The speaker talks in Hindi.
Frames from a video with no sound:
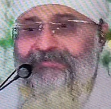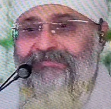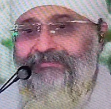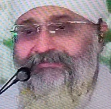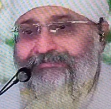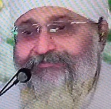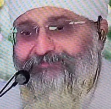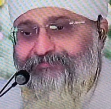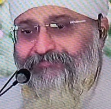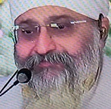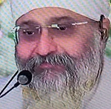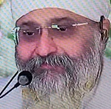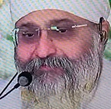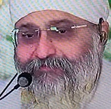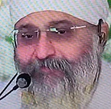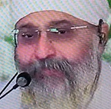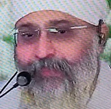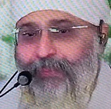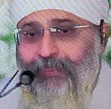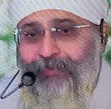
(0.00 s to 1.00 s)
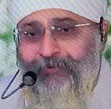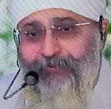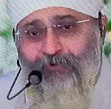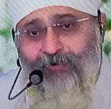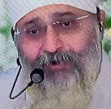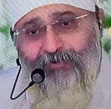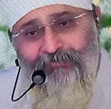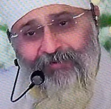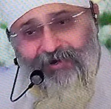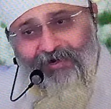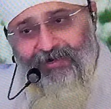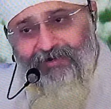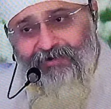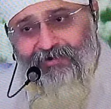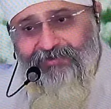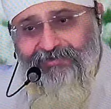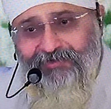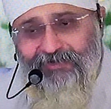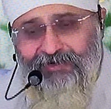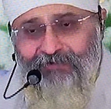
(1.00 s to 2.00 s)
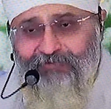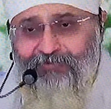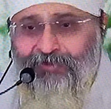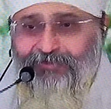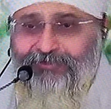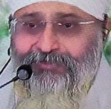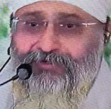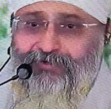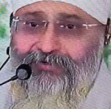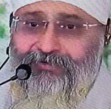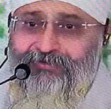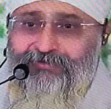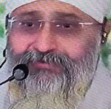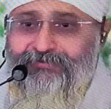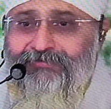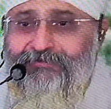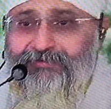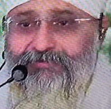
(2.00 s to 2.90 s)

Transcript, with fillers: था और पड़ा खजाना बहुत था और